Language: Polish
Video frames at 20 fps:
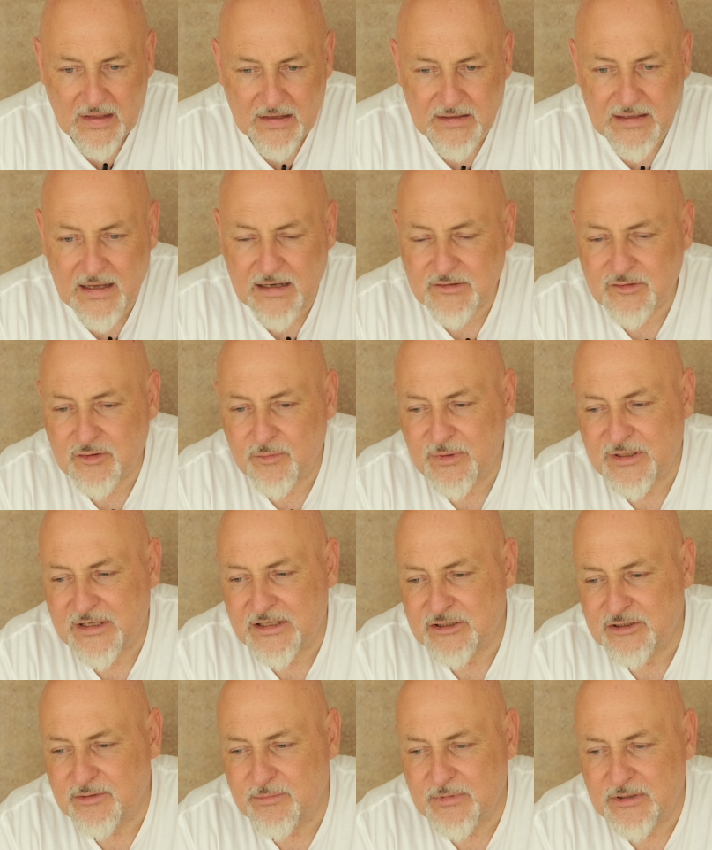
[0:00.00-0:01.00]
jak sobie
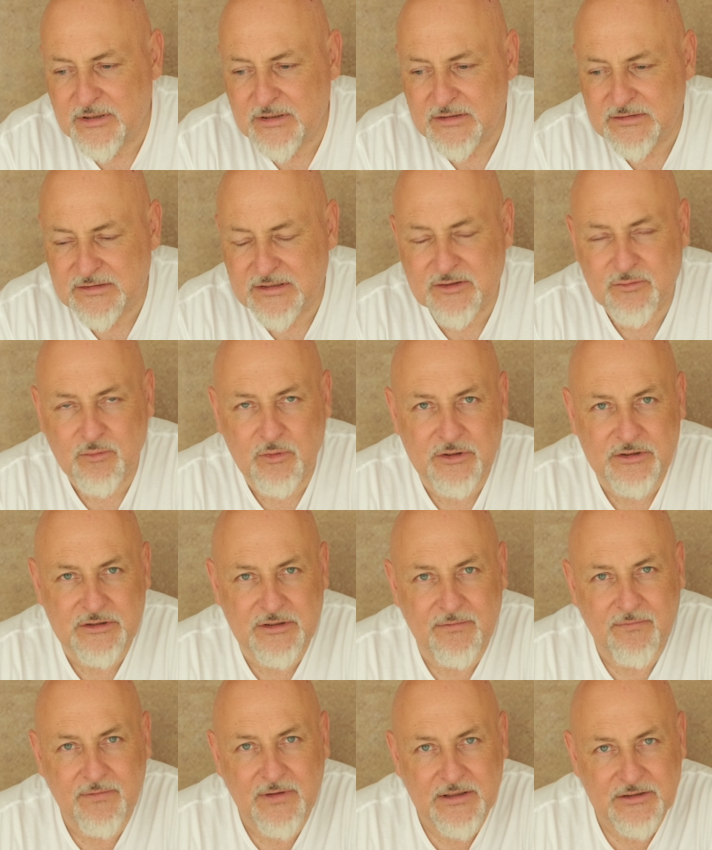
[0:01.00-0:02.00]
radzimy ze
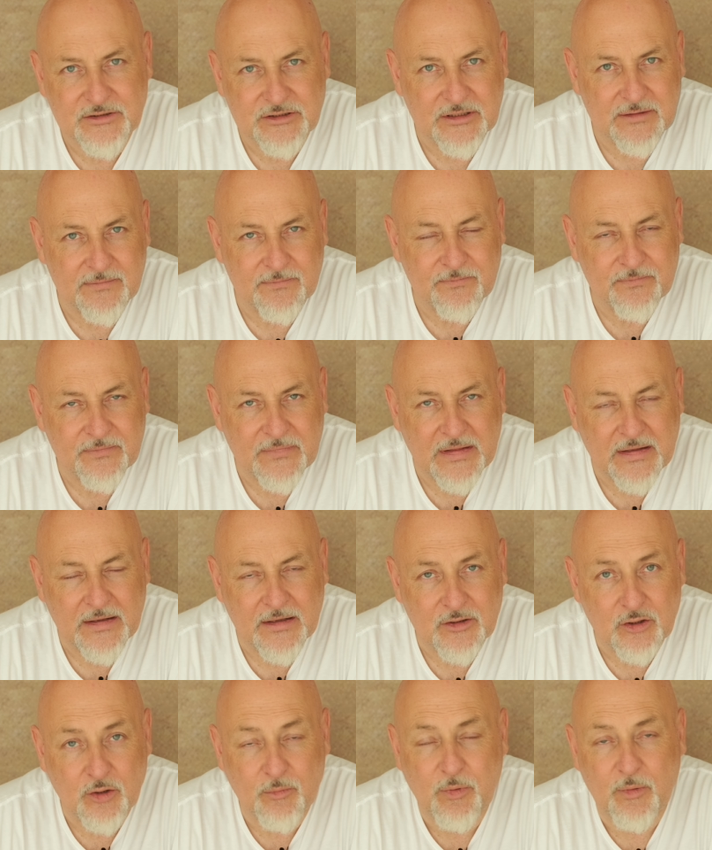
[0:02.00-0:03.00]
słońcem w lecie?
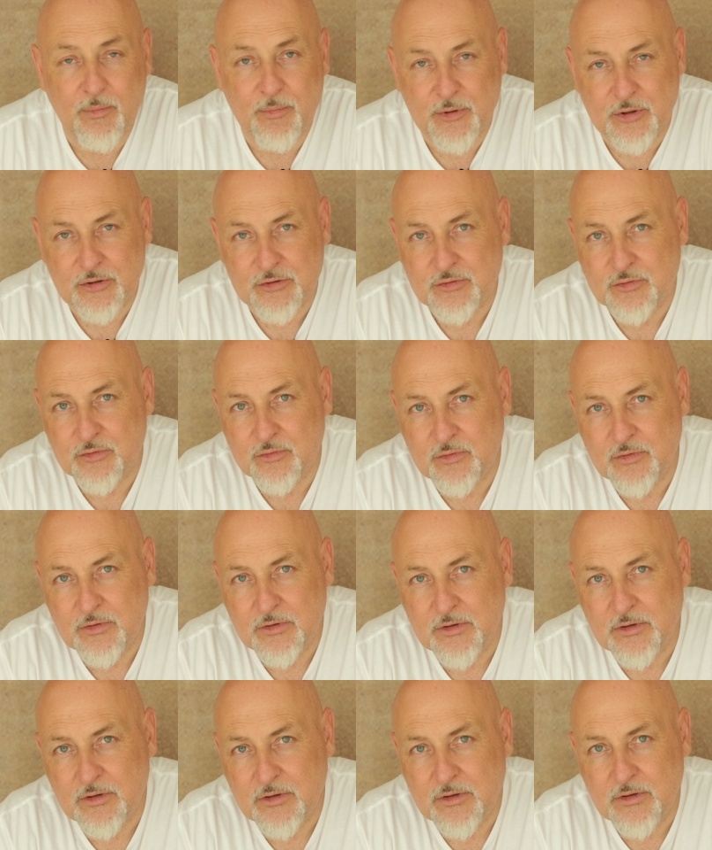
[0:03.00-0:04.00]
No po prostu
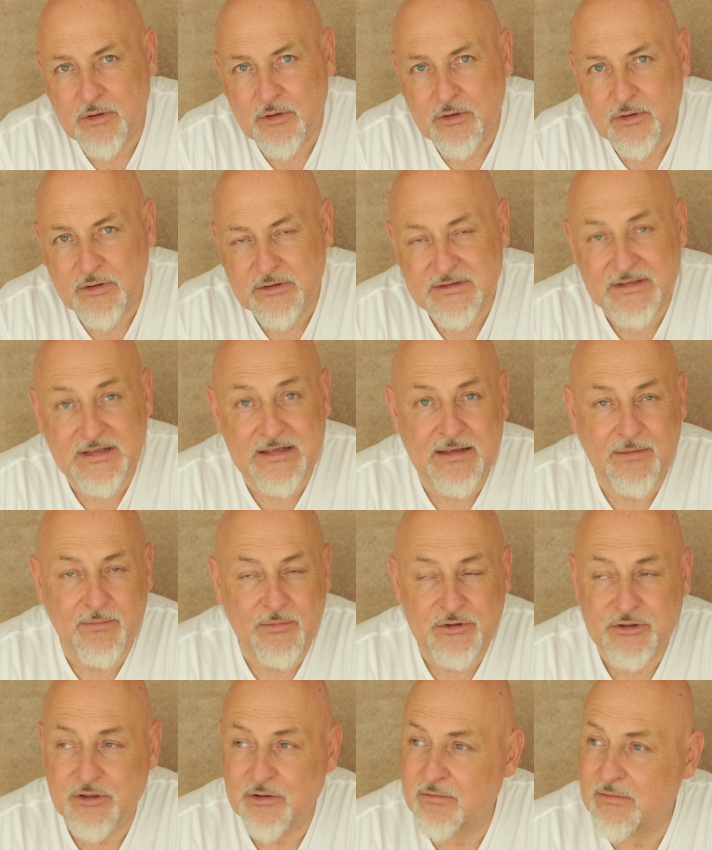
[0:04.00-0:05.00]

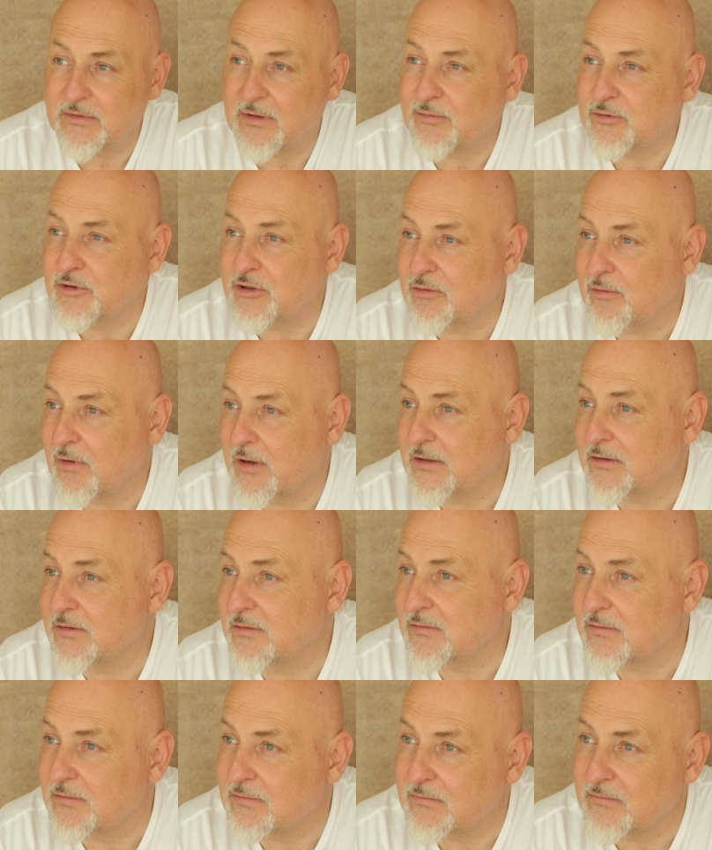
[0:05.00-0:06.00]
staramy się na
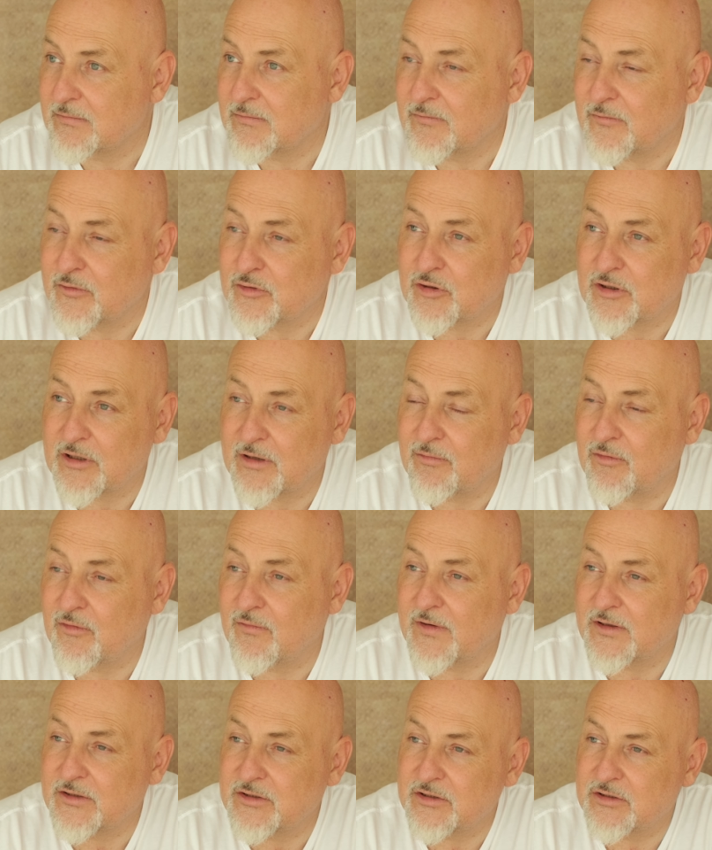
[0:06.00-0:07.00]
przykład
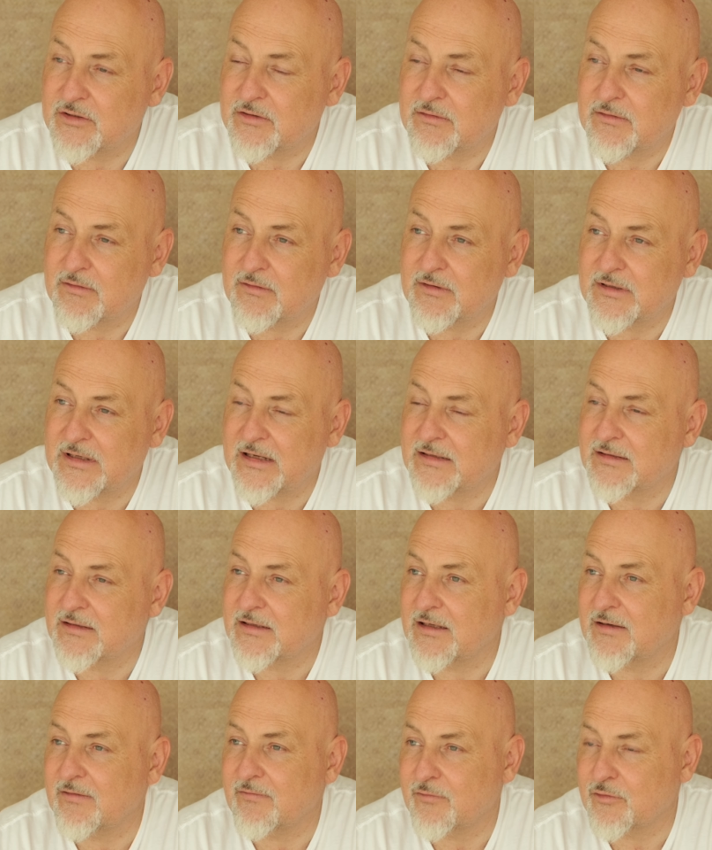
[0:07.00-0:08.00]
fotografować
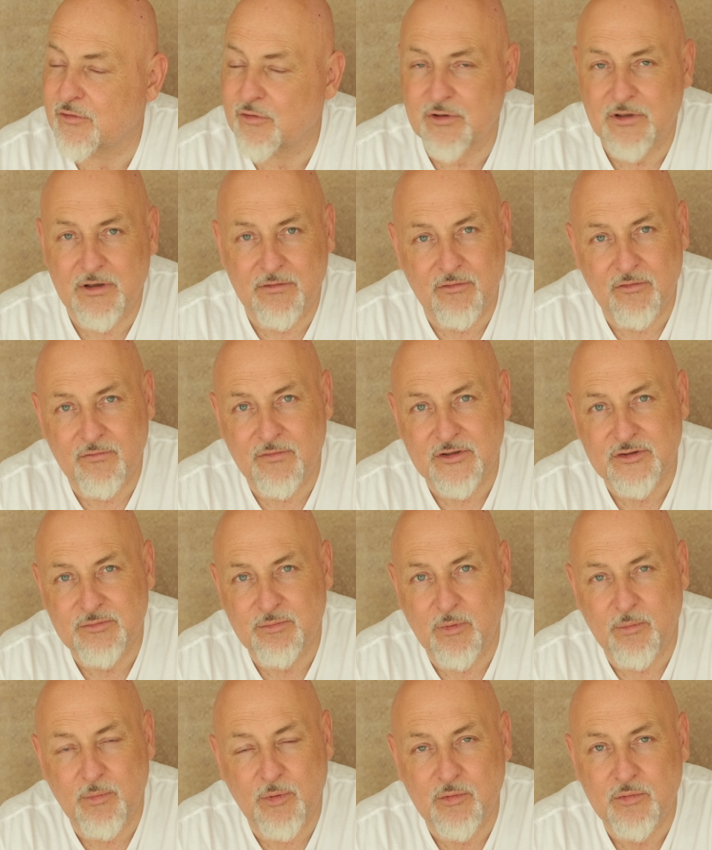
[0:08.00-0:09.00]
rankiem, fotografować
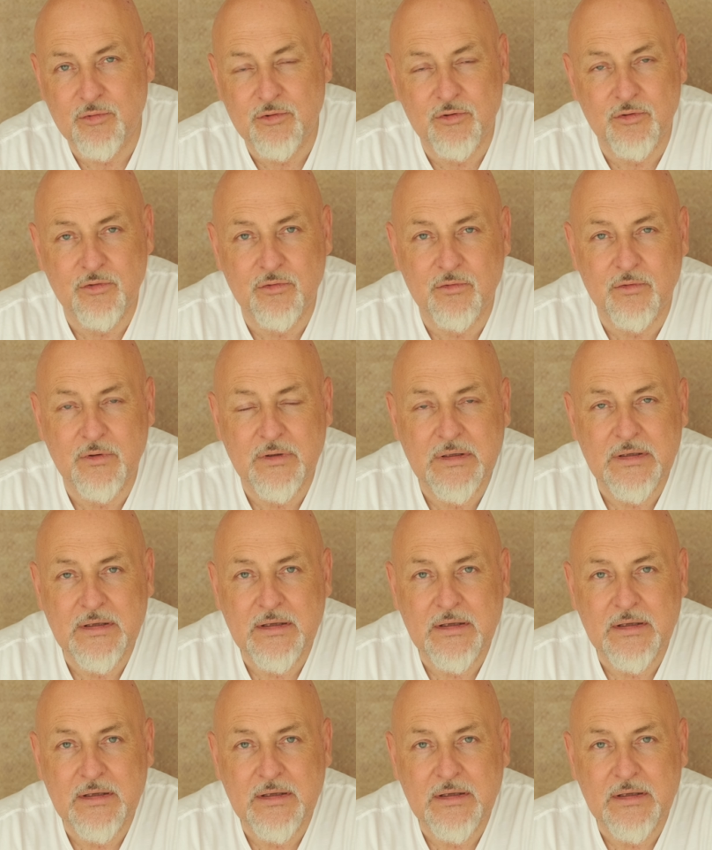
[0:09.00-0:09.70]
po południu.